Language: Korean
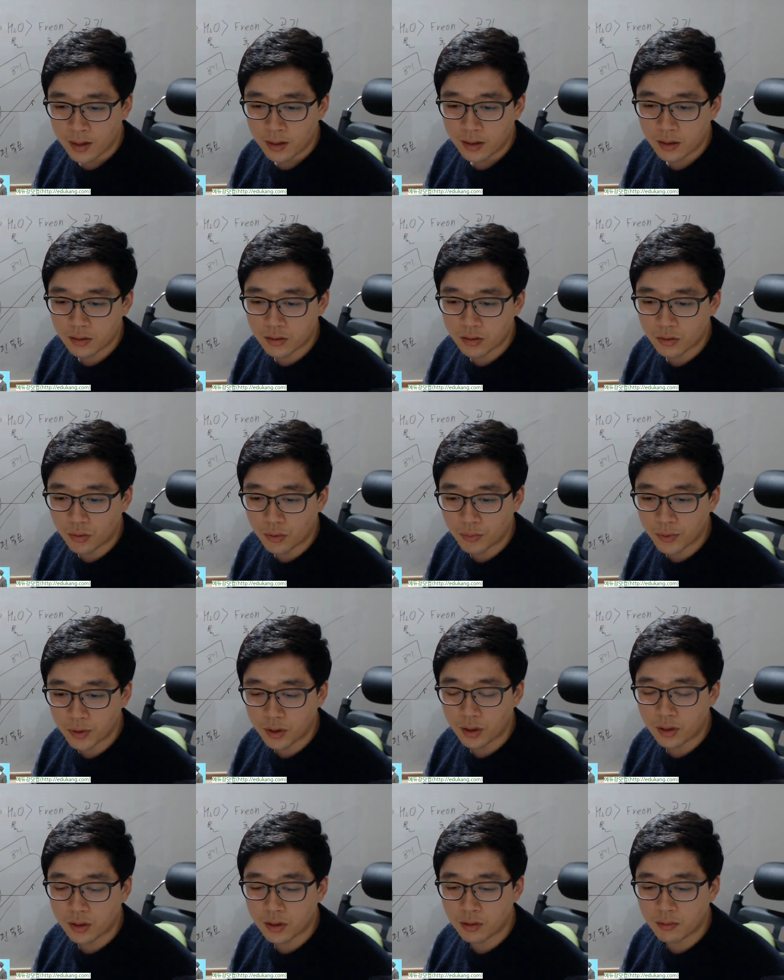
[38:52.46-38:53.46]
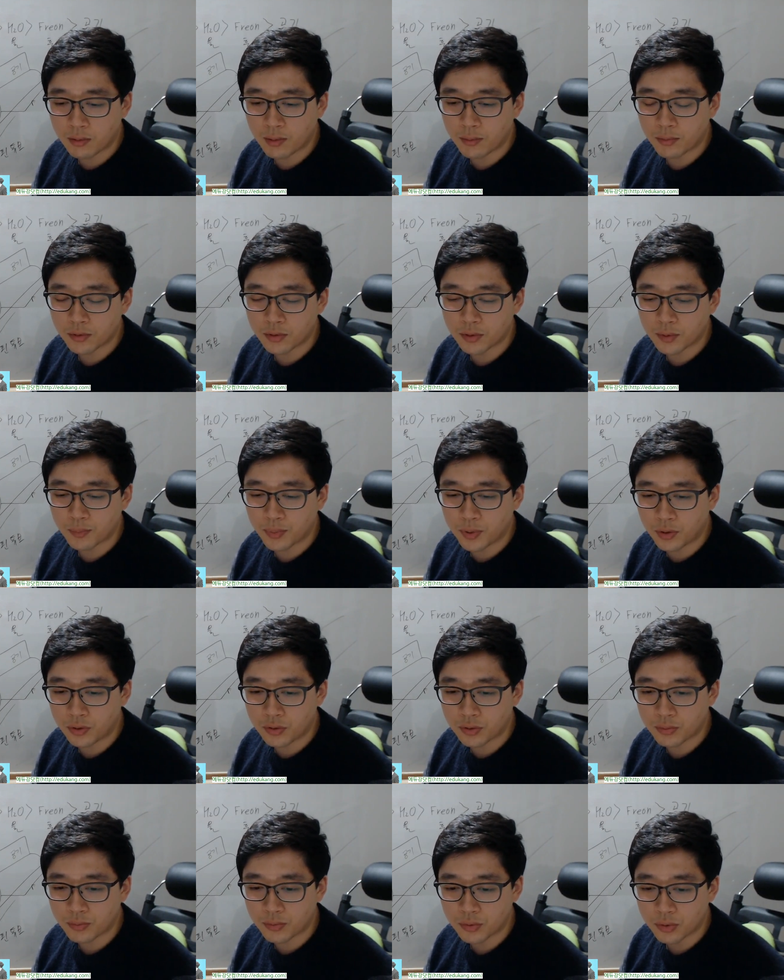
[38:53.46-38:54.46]
그래서 그 밑에 그림에 보시면 핀
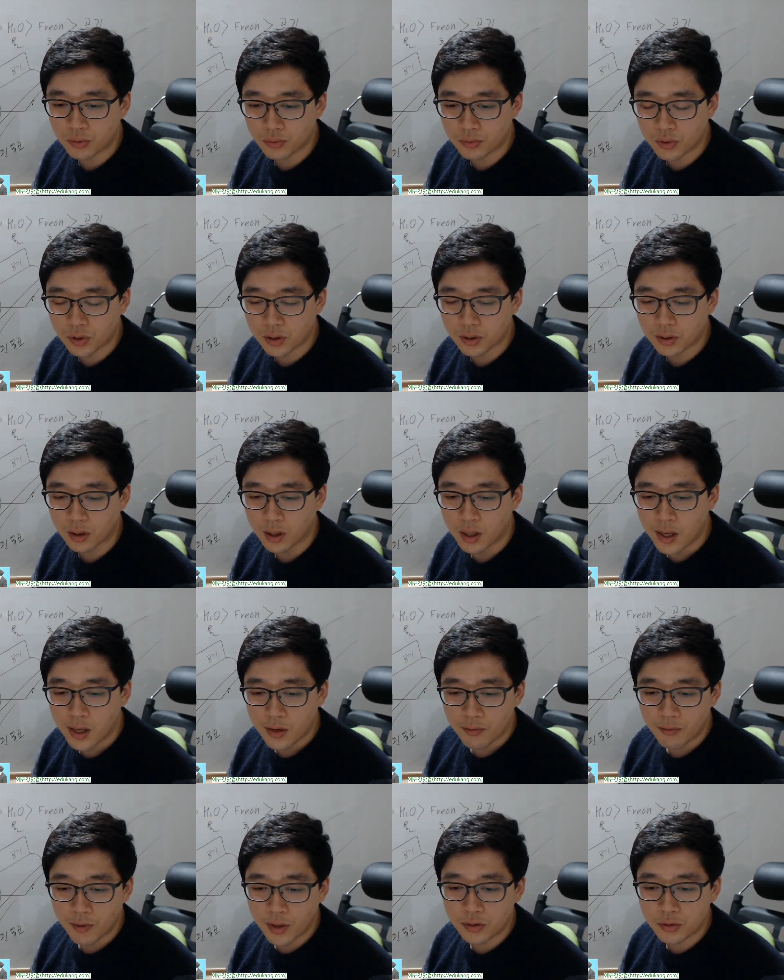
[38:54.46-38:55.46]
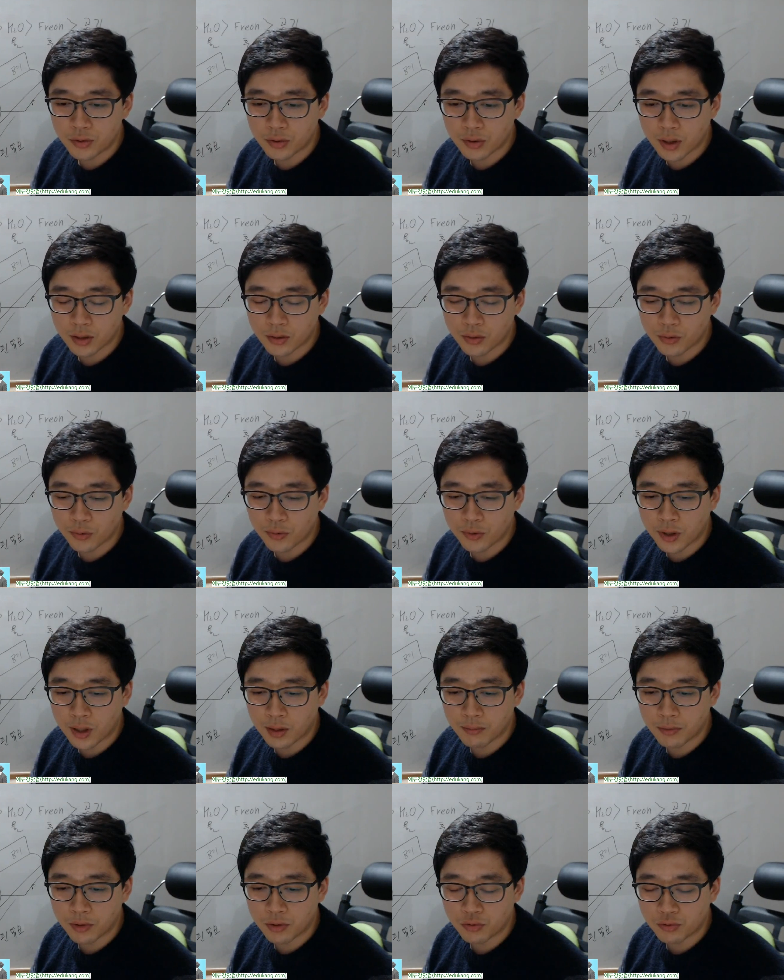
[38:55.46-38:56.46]
튜브 종류에서 왼쪽에
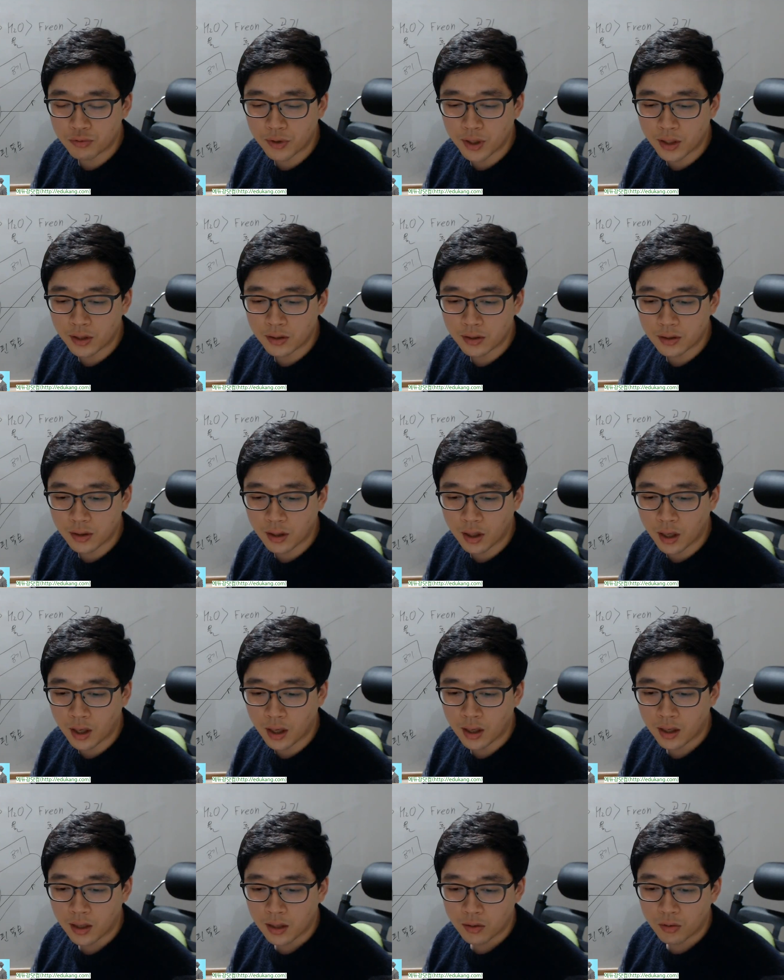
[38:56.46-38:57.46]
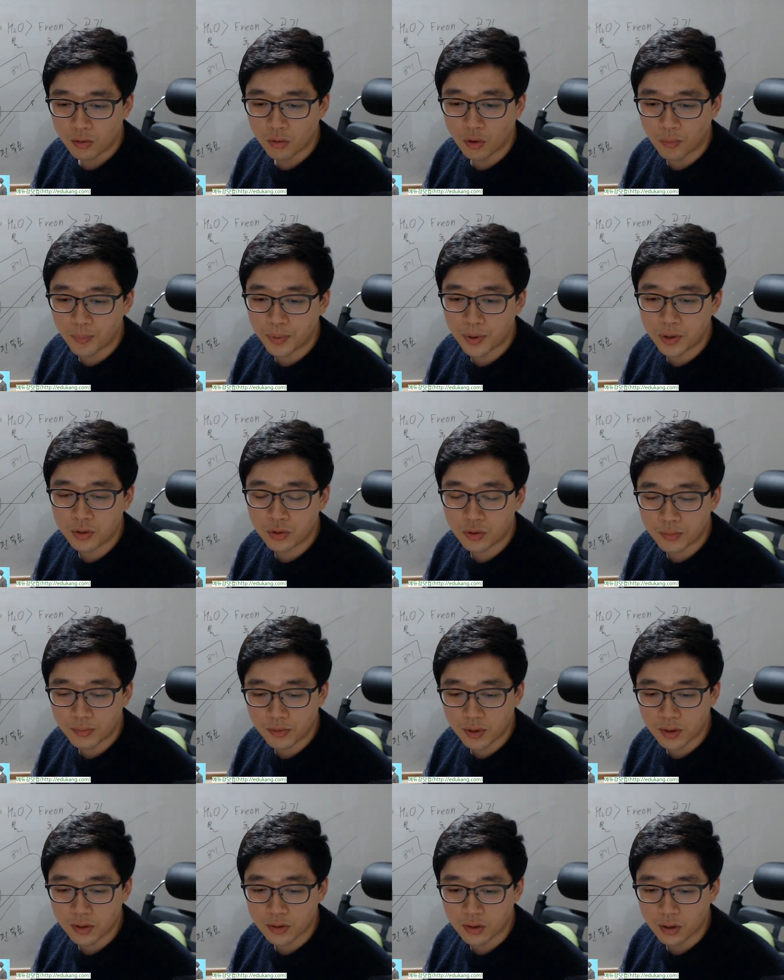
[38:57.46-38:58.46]
동그라미 두 개 있는 게 로핀
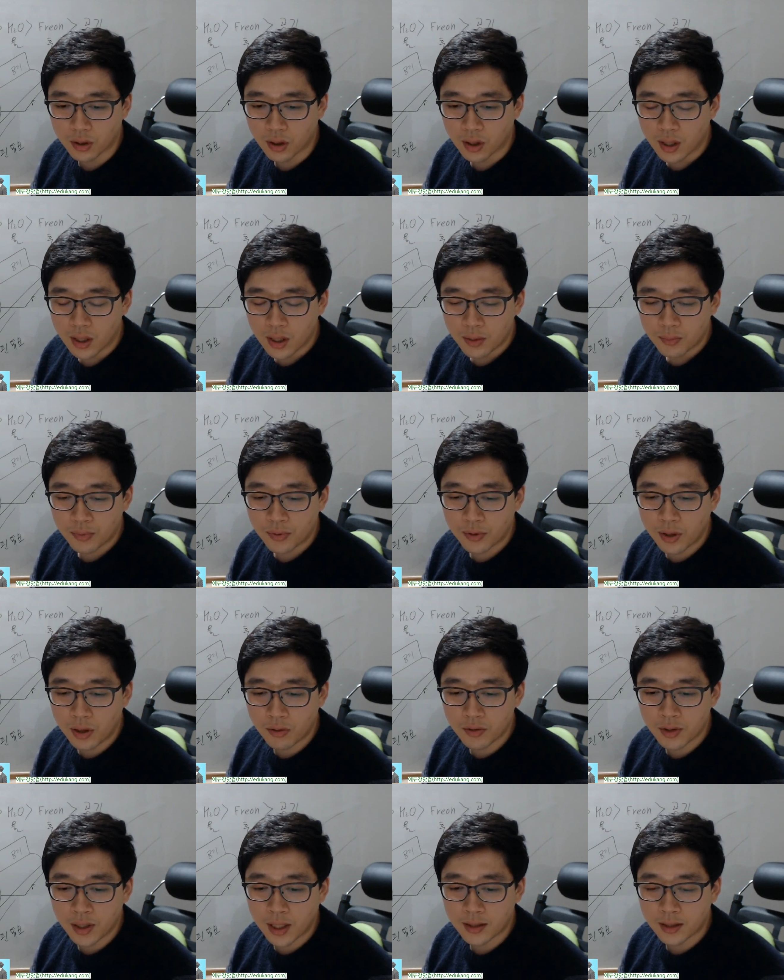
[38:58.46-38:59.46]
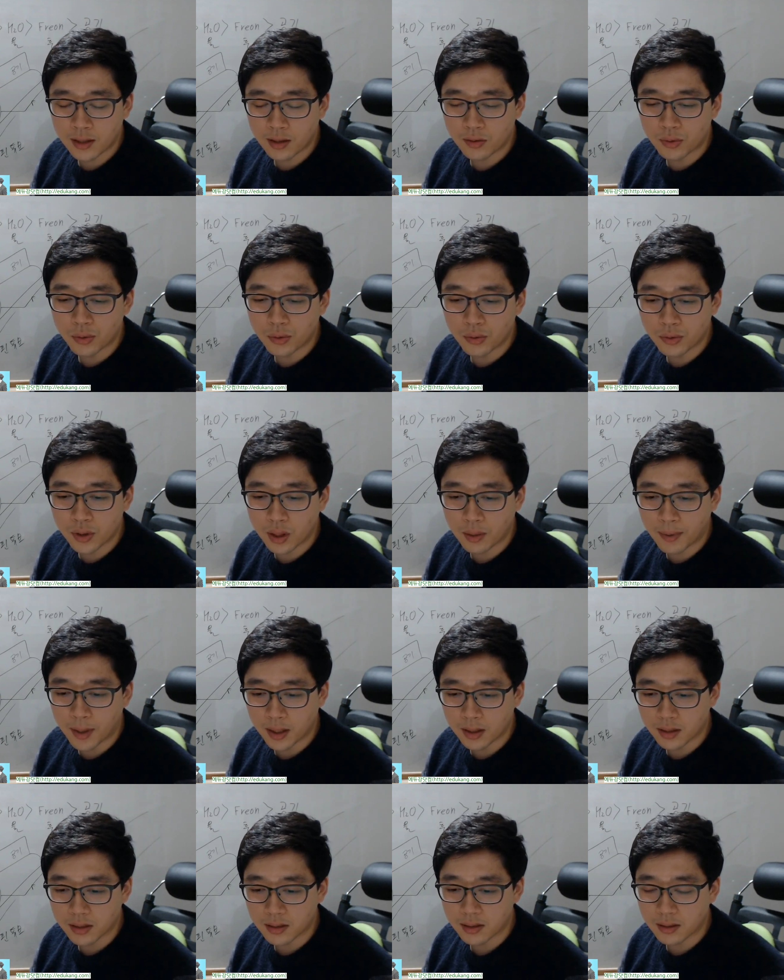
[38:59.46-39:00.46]
튜브겠죠 프레온이 안에 있고 공기가
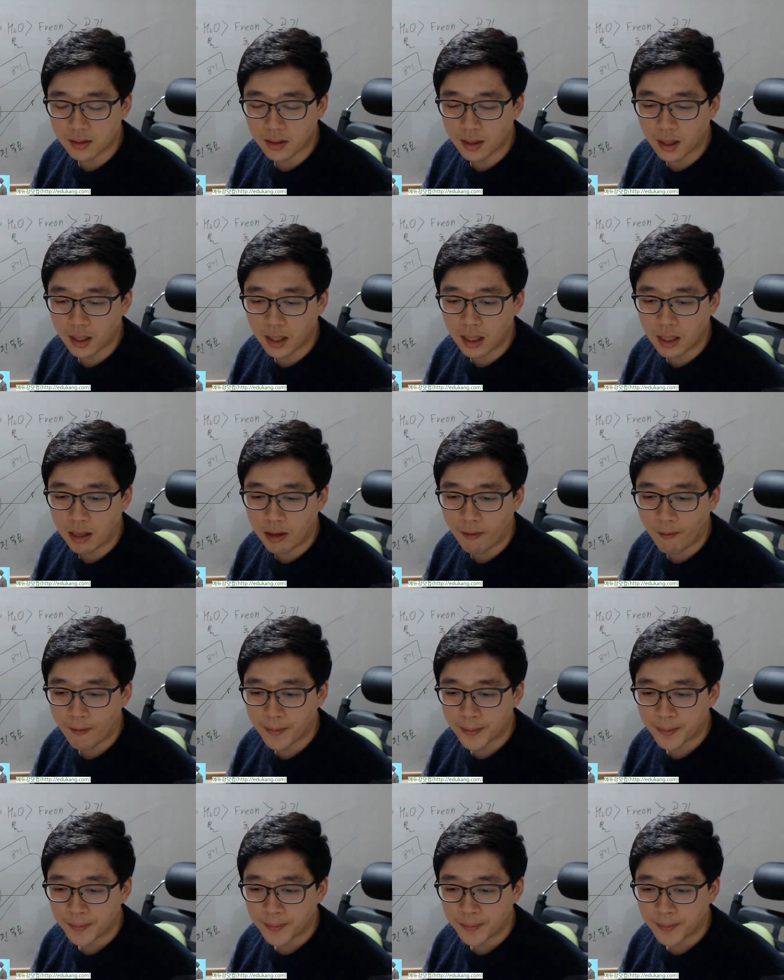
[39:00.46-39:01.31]
밖에 있을 때